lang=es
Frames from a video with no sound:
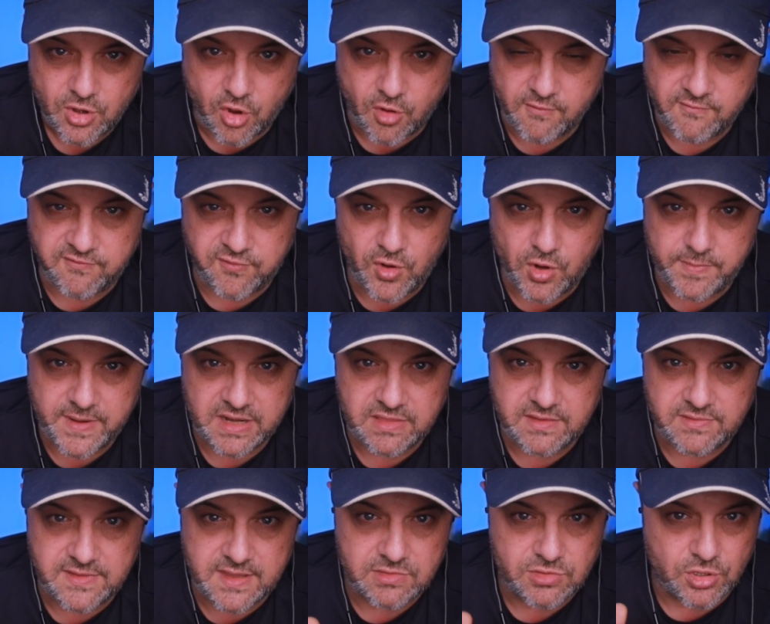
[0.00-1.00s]
con Flopper
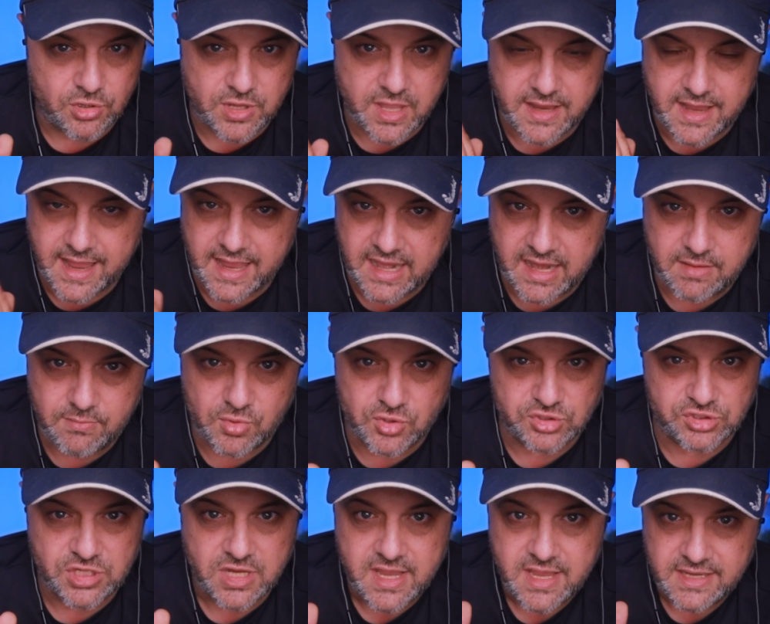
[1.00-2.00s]
diciendo que
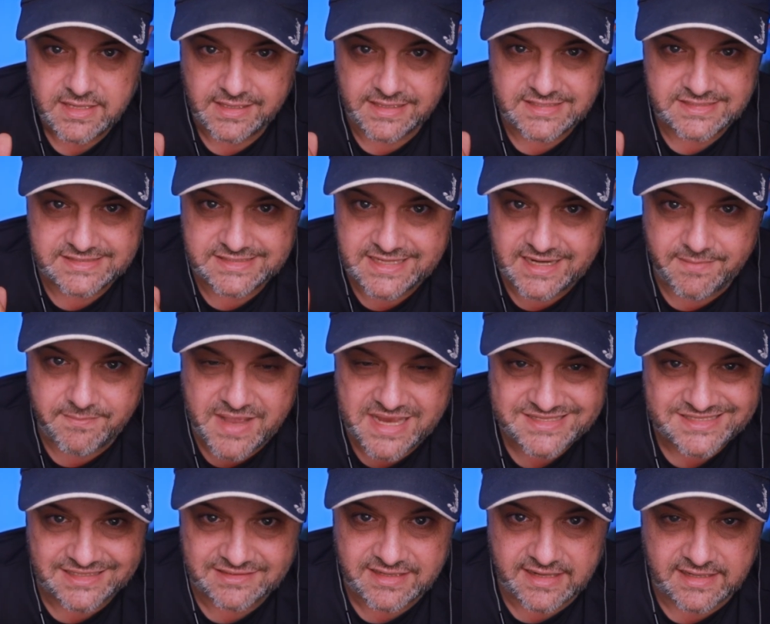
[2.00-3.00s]
queremos eh, ser
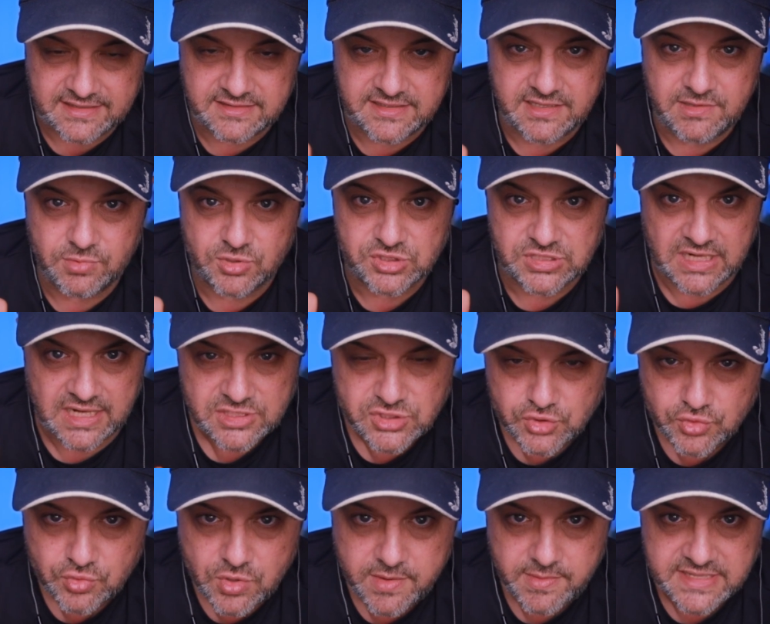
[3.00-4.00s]
más atractivos a
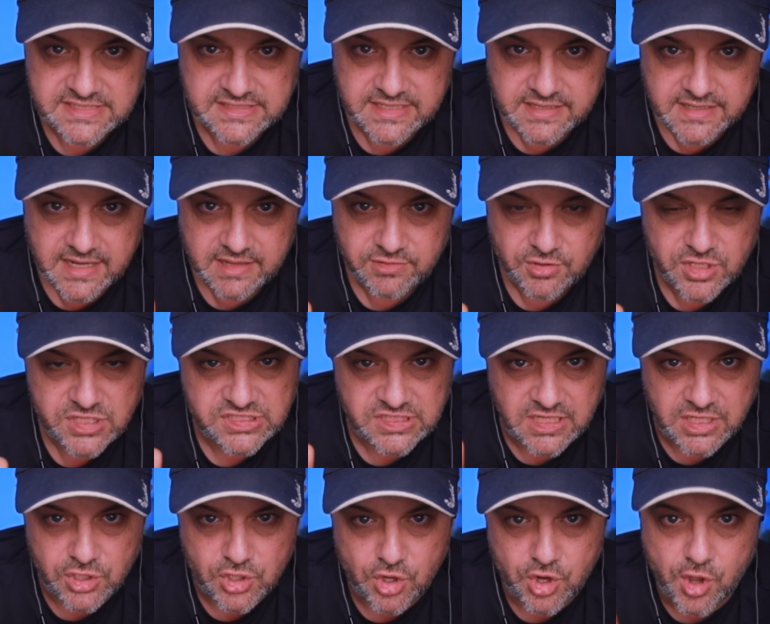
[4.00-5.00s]
las nuevas generaciones
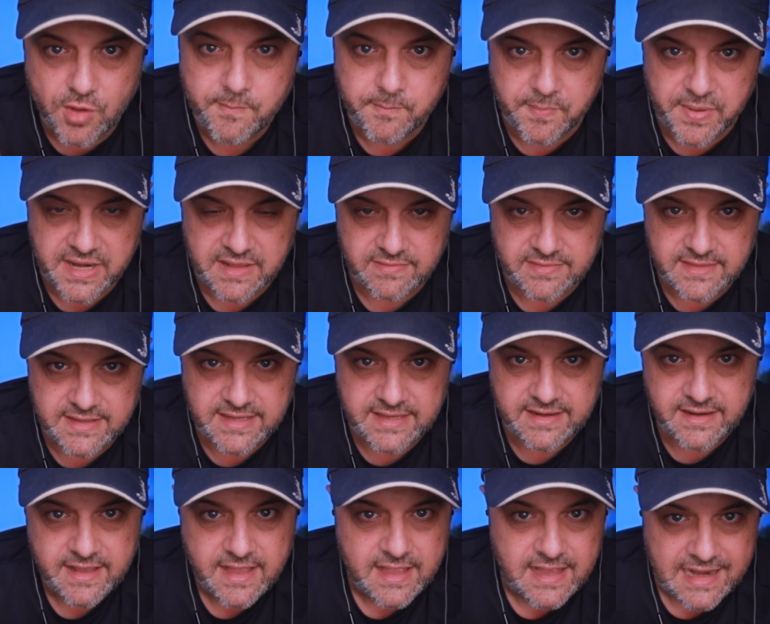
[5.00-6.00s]
y no
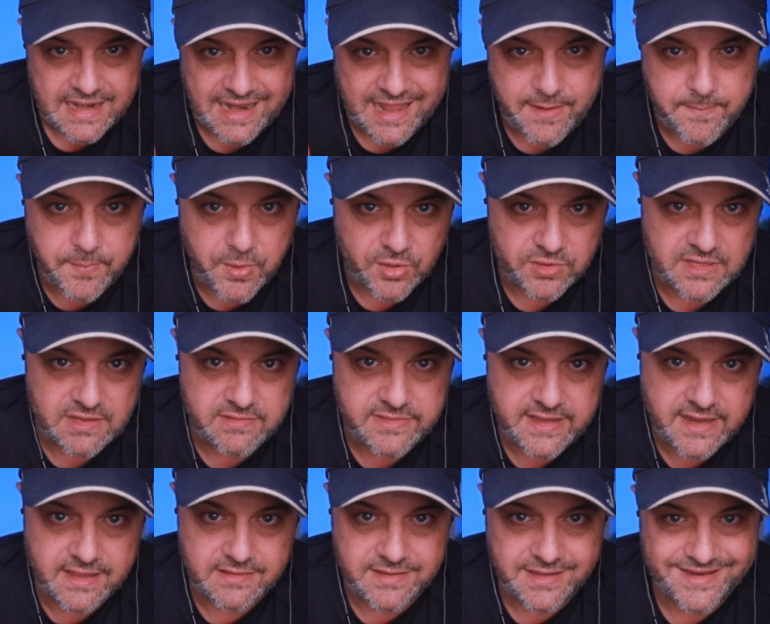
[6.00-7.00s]
comprender la
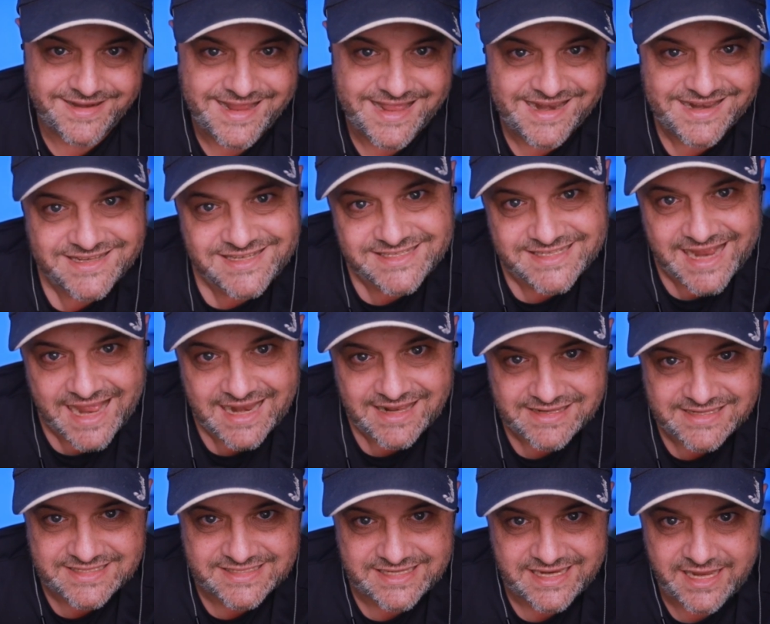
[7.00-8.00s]
importancia que tiene el
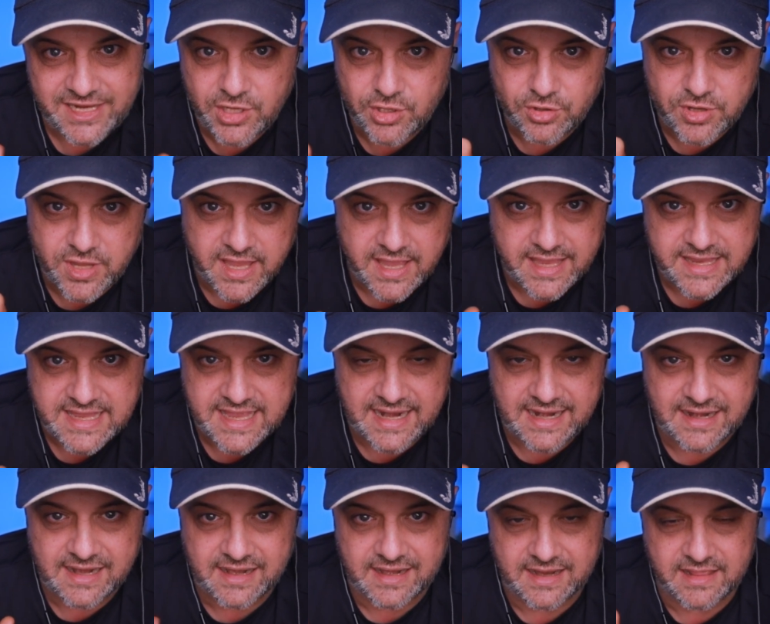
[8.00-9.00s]
salseo que hay
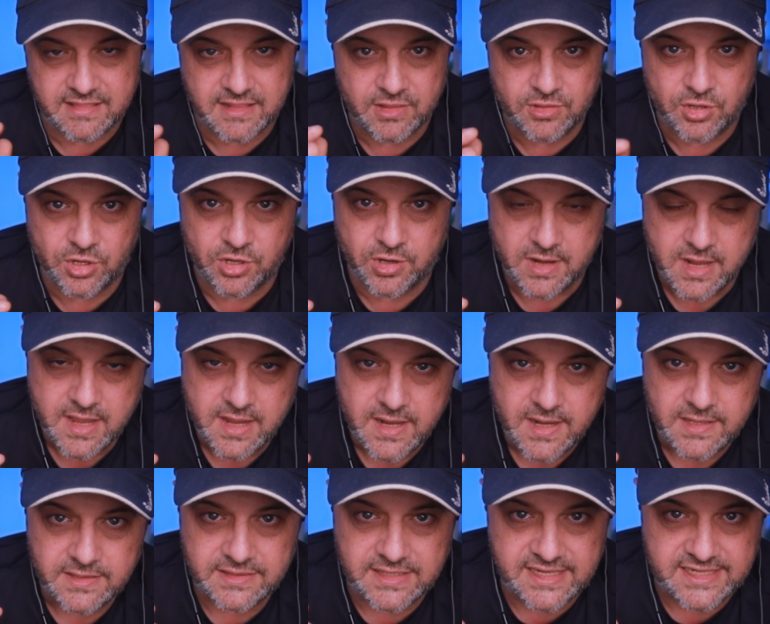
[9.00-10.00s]
alrededor
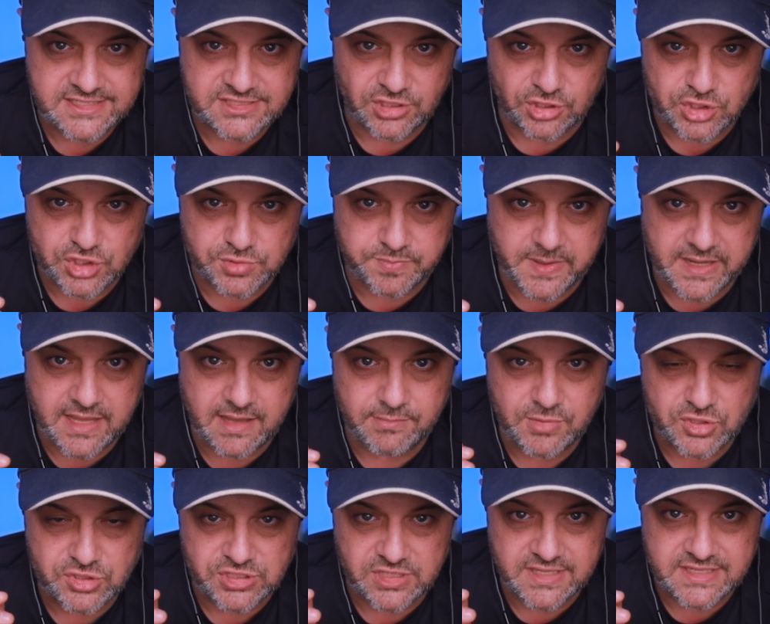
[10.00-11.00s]
de estos
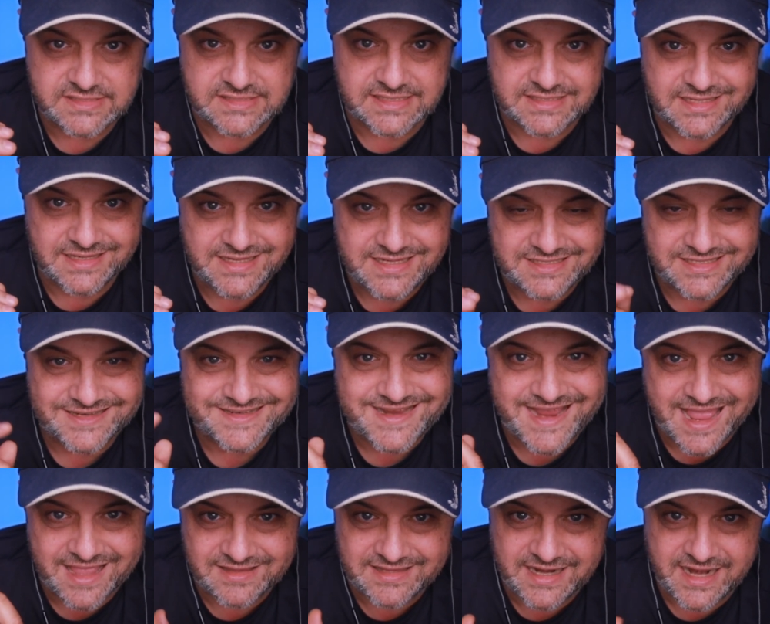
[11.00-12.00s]
premios y de estas listas
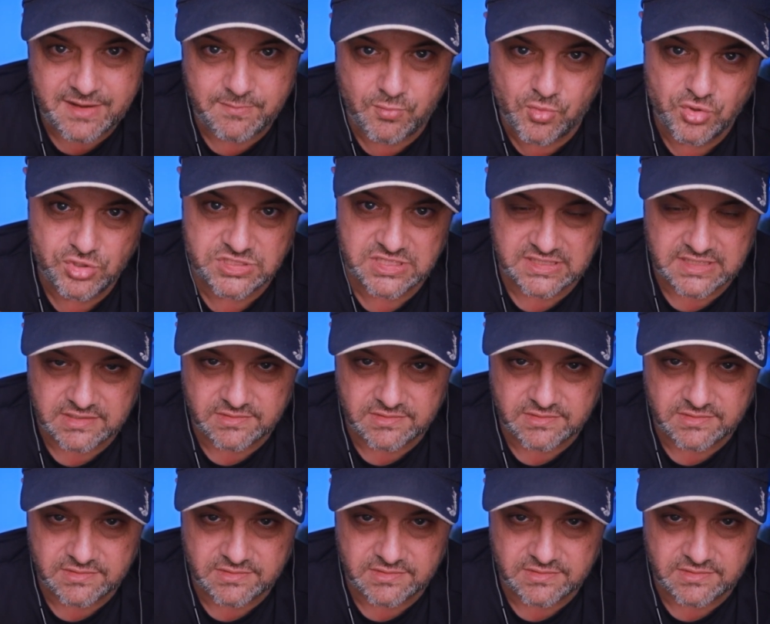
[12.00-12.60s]
que atraen mucha